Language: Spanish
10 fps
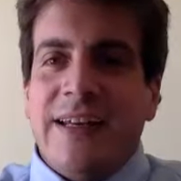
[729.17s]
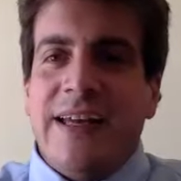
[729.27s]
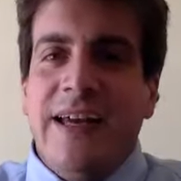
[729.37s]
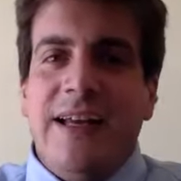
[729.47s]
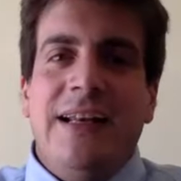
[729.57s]

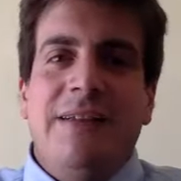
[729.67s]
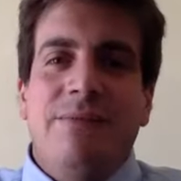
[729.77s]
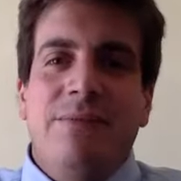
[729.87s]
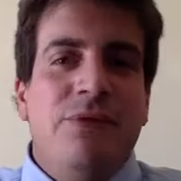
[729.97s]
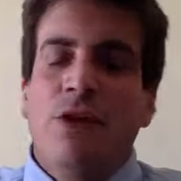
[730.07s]
que
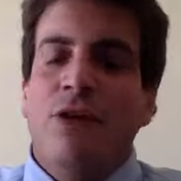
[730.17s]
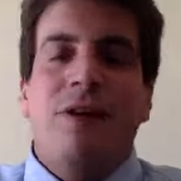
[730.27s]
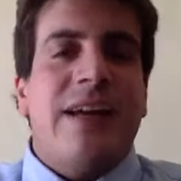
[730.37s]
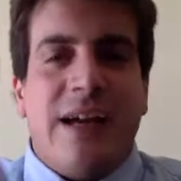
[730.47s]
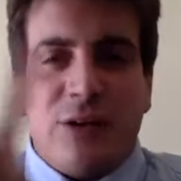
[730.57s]
no va
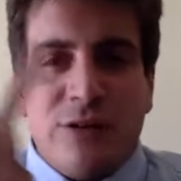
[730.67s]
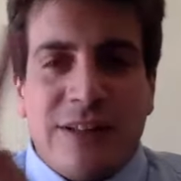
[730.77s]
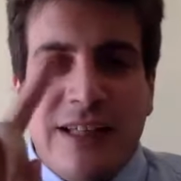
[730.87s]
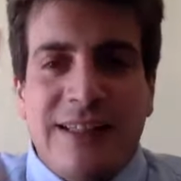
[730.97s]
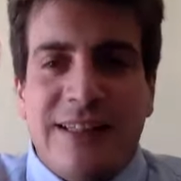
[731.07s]
a quedar
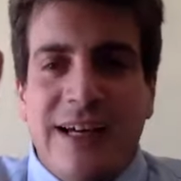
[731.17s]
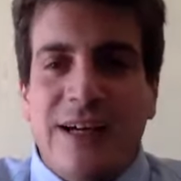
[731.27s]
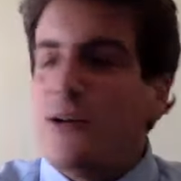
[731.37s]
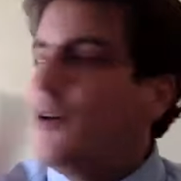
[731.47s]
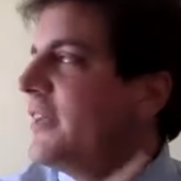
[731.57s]

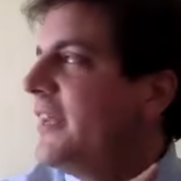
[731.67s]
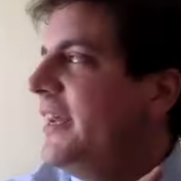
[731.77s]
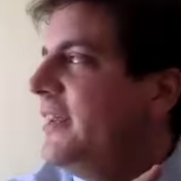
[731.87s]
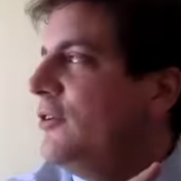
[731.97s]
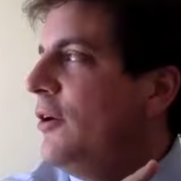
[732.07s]
contenta con
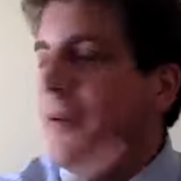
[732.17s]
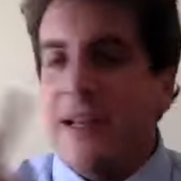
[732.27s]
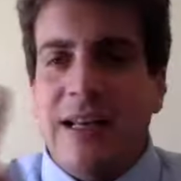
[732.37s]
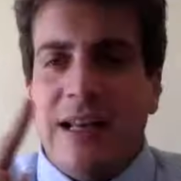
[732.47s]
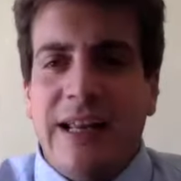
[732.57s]
que no
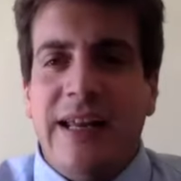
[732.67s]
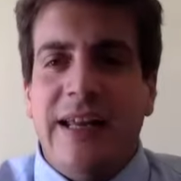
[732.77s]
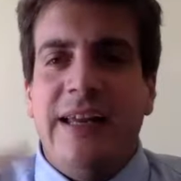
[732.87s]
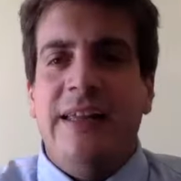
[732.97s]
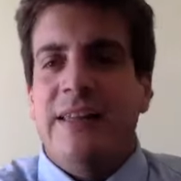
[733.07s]
apliquen la
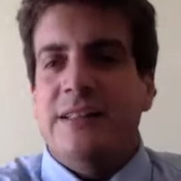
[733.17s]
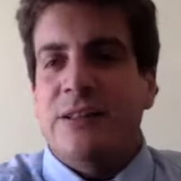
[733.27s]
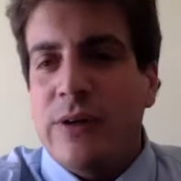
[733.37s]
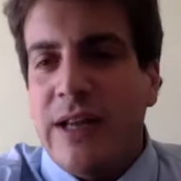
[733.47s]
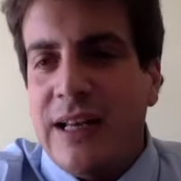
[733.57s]
ley de
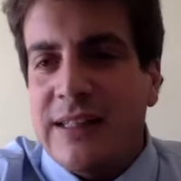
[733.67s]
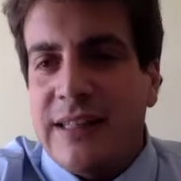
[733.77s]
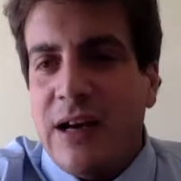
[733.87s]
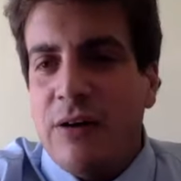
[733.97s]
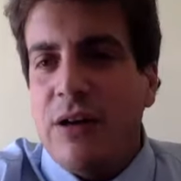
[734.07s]
seguridad del
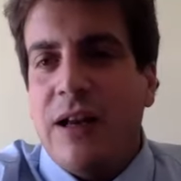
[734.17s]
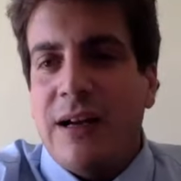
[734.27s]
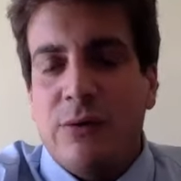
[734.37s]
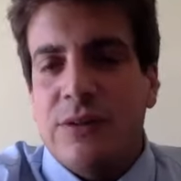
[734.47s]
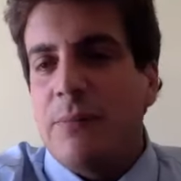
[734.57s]
Estado en las
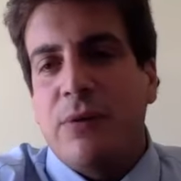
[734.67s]
causas,